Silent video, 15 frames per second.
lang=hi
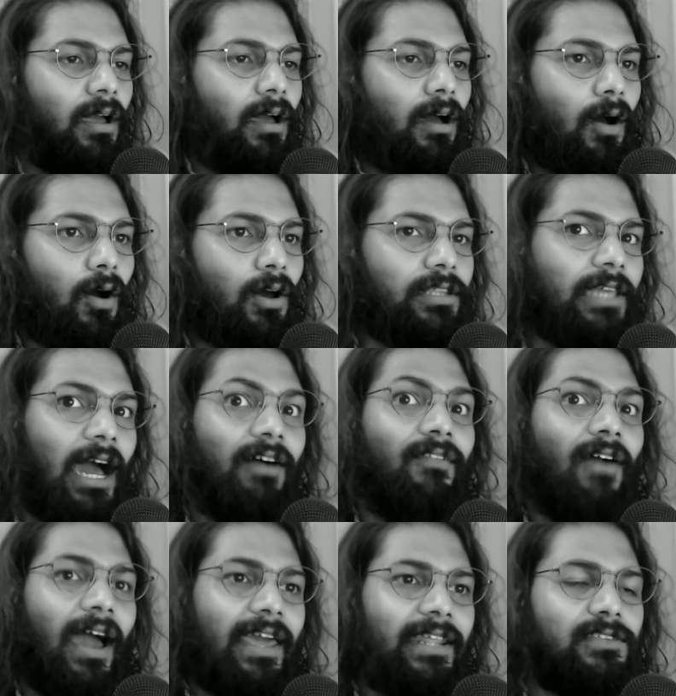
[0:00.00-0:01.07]
और यहाँ
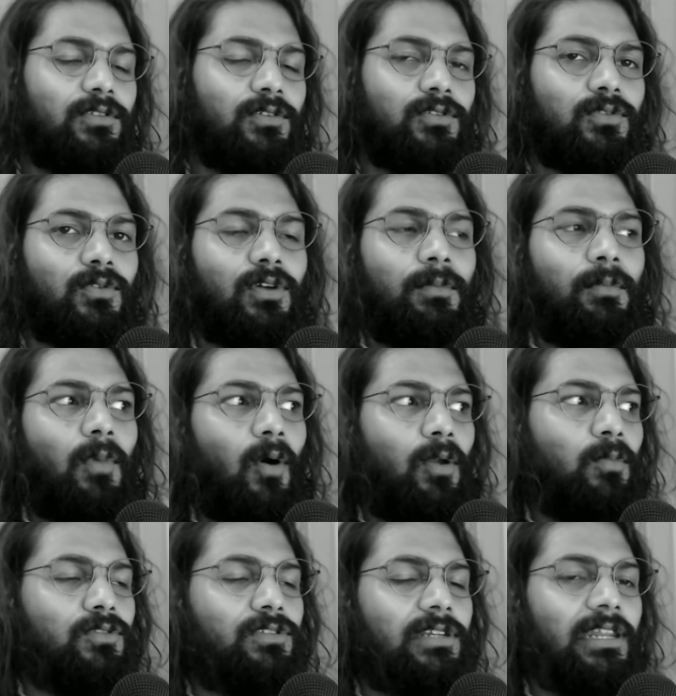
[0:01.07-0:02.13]
वायरस जिसको कि हम
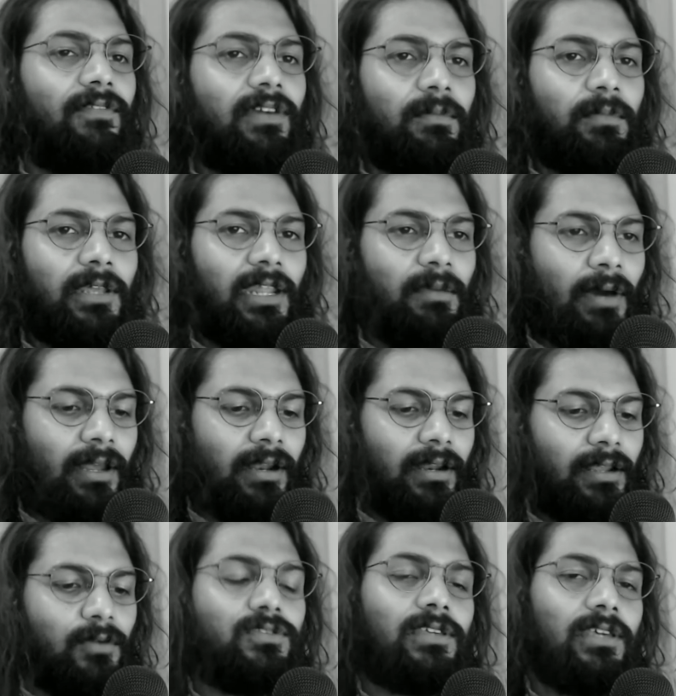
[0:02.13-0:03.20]
ऑलमोस्ट लिविंग भी नहीं मान
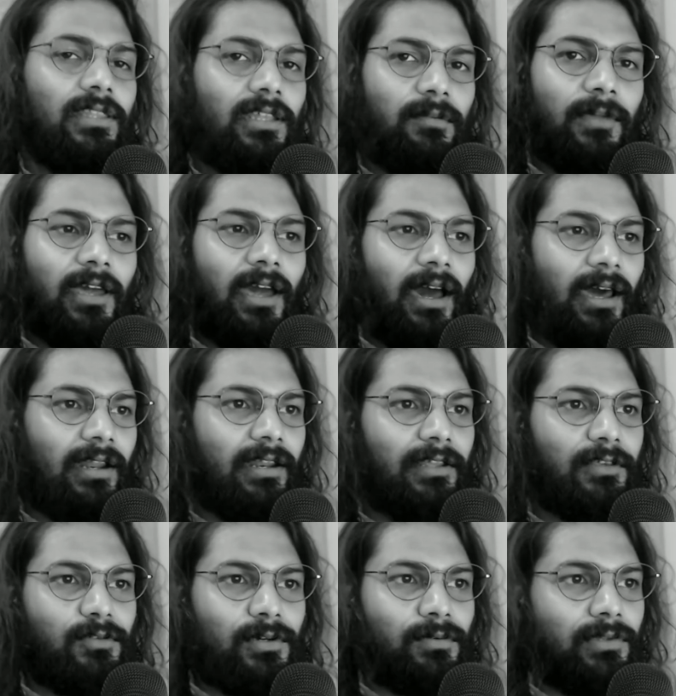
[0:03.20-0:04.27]
रहे हैं उसके अंदर में आर
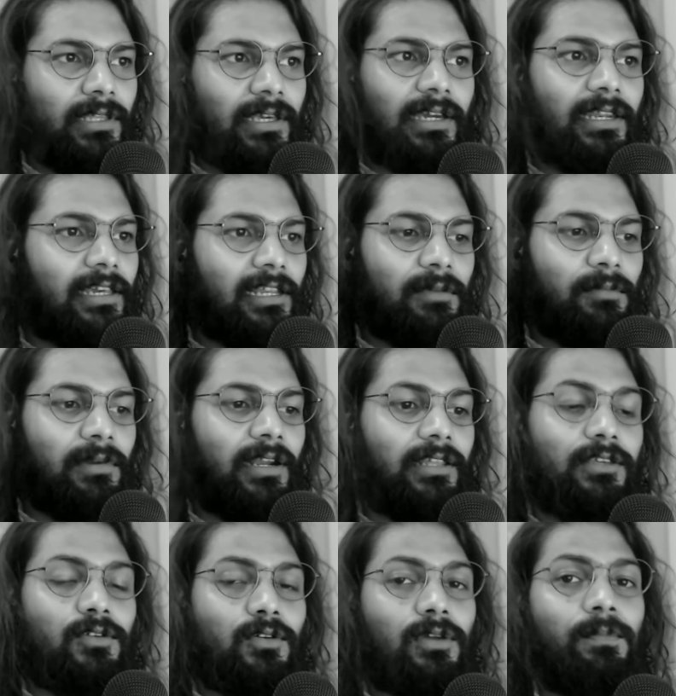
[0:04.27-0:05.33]
जो है वो देखने के लिए मिल रहा
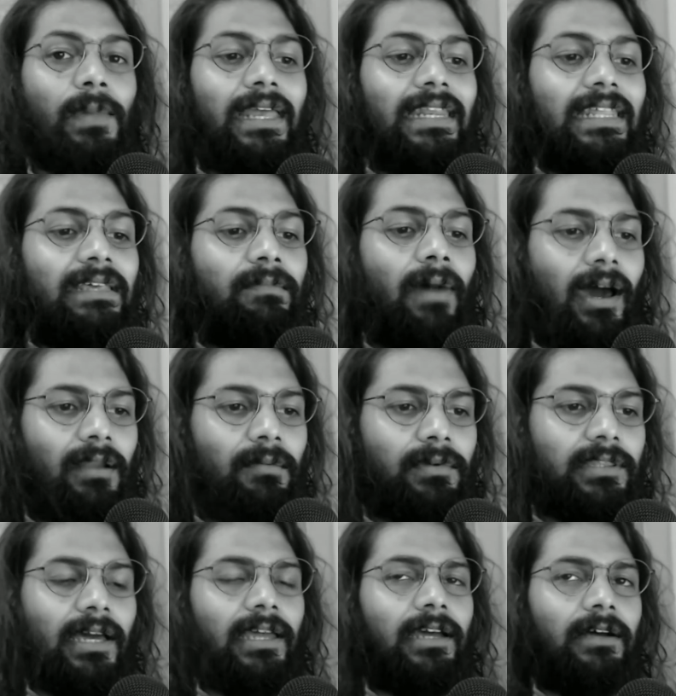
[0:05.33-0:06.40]
था जो कि पहली बार
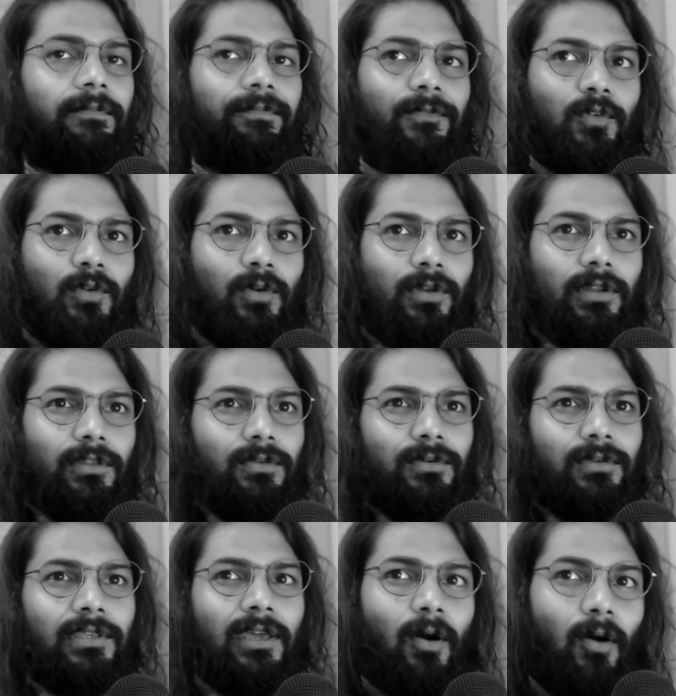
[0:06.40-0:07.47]
बताया उन्होंने तो
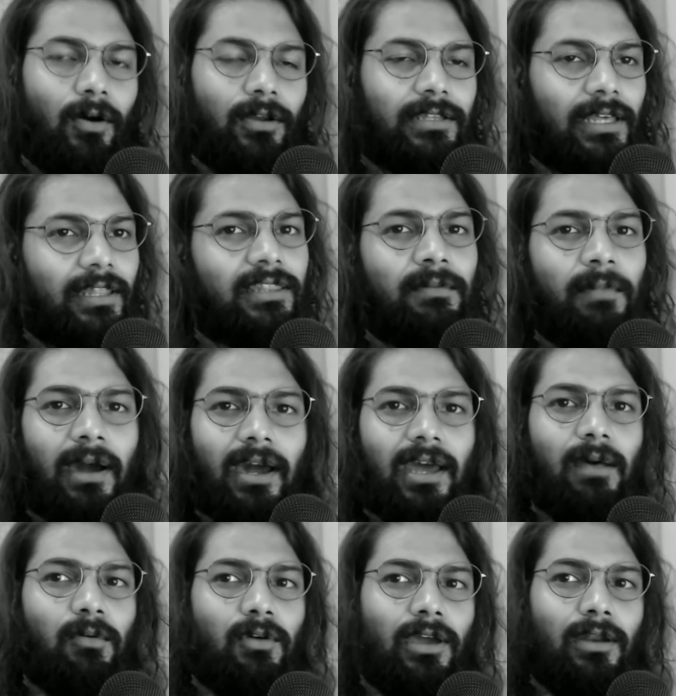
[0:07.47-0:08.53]
ये और ज़्यादा दिमाग
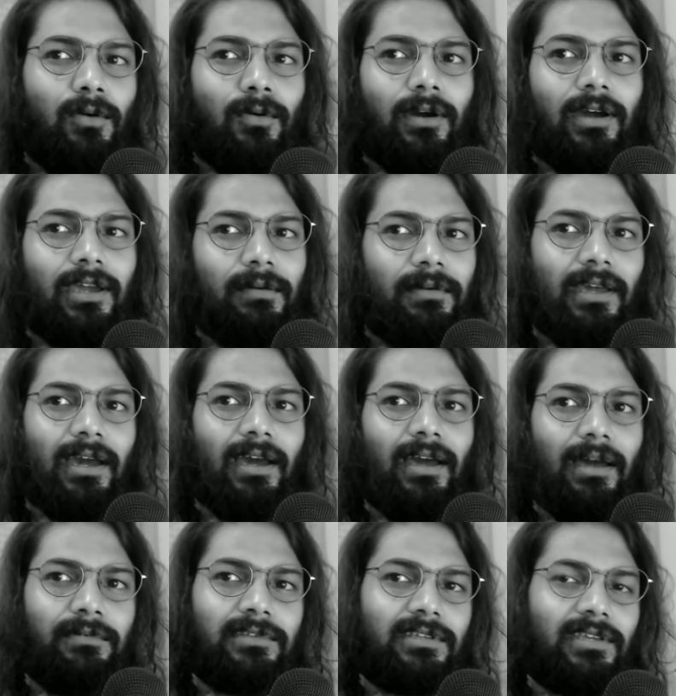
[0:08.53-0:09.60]
ख़राब हो गया लोगों का कि भैया
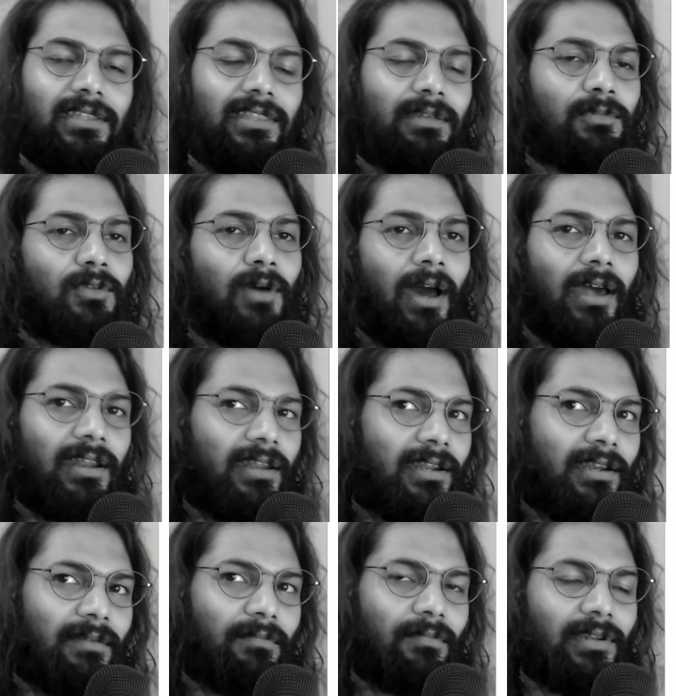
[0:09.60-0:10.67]
अब इसके अंदर में तो आर
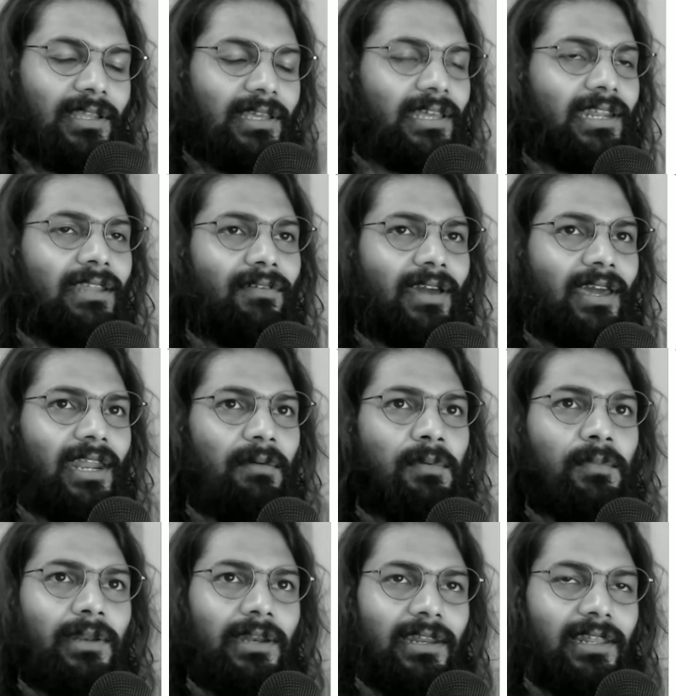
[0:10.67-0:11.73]
एन वगैरह भी
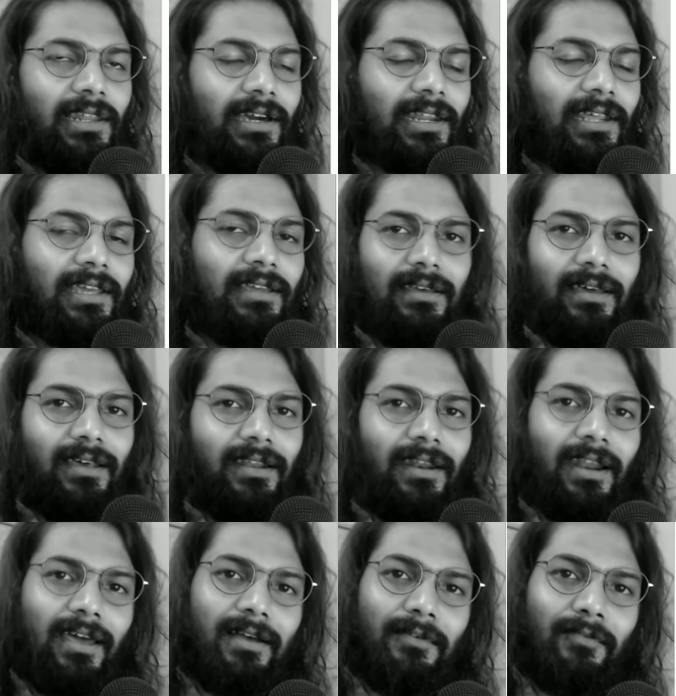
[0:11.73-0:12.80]
मिलने लग रहे
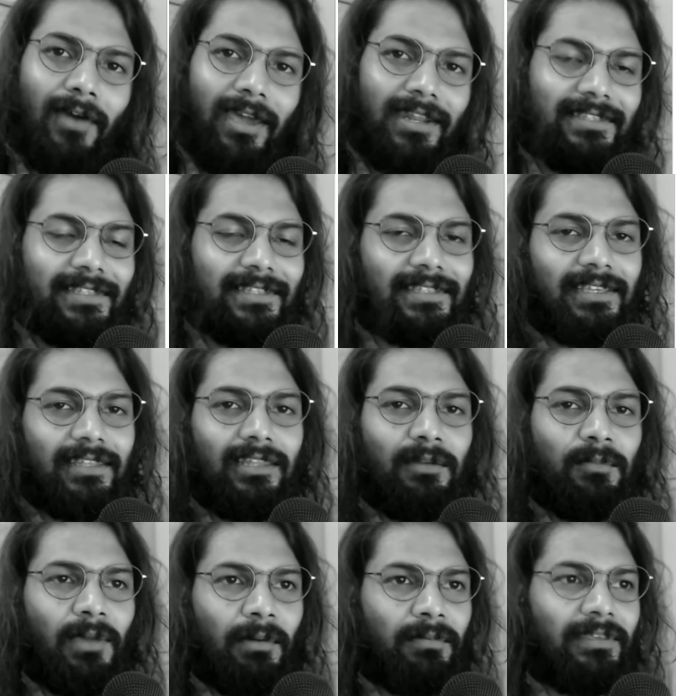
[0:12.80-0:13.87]
हैं वायरसेस के अंदर
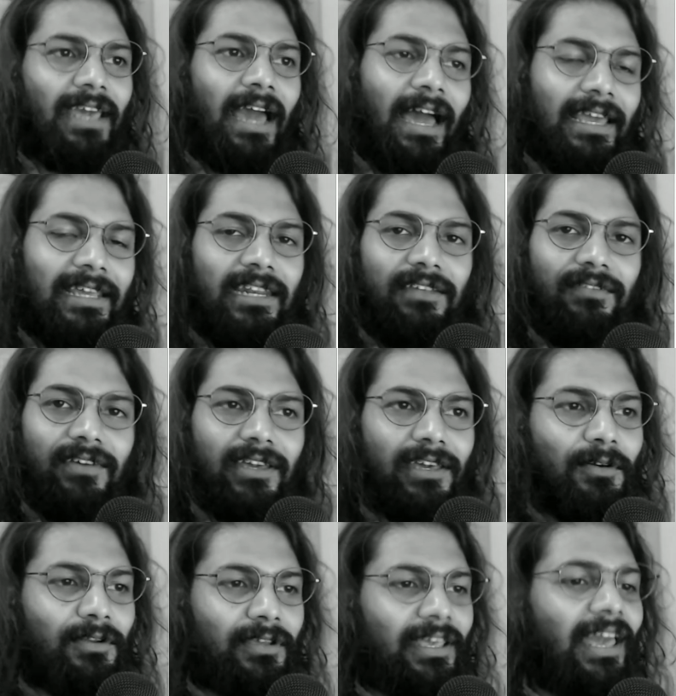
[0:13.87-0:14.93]
में अब क्या ही लिविंग
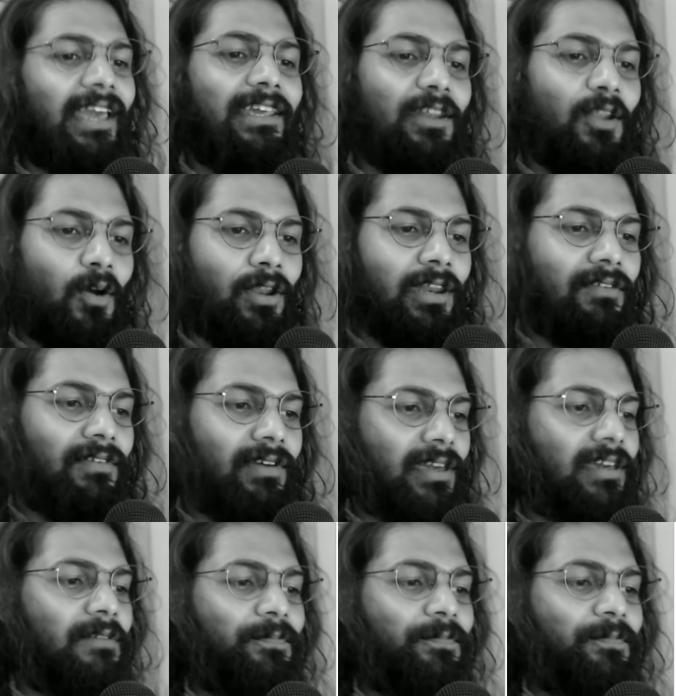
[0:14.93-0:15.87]
है और क्या ही नॉन लिविंग है